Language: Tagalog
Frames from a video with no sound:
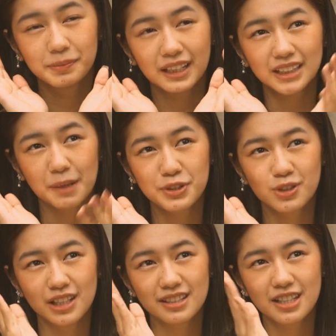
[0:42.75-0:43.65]
pagkatapos
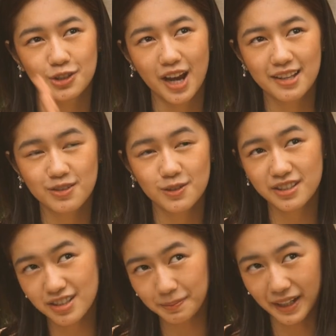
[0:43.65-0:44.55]
ko ng senior high school
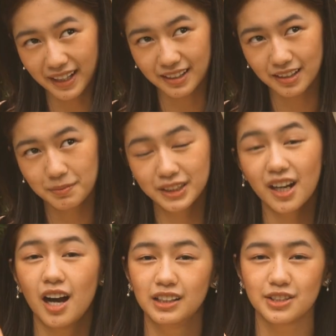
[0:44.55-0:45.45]
sa Japan,
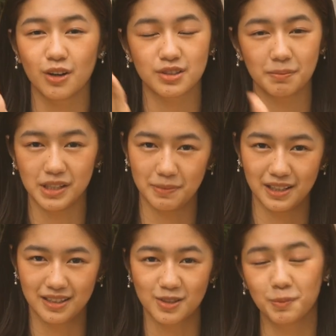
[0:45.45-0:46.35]
magka-college ako sa
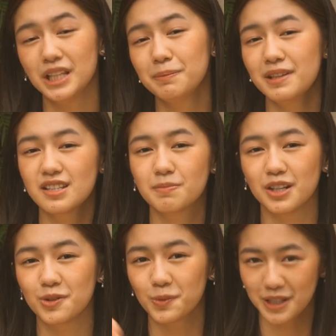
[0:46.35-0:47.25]
Pilipinas. So Pilipinas pa
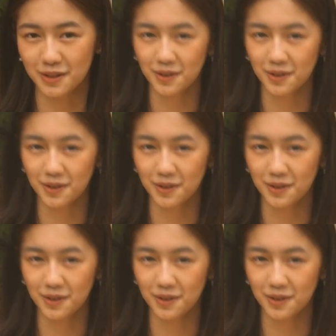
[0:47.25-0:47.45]
rin yung uwi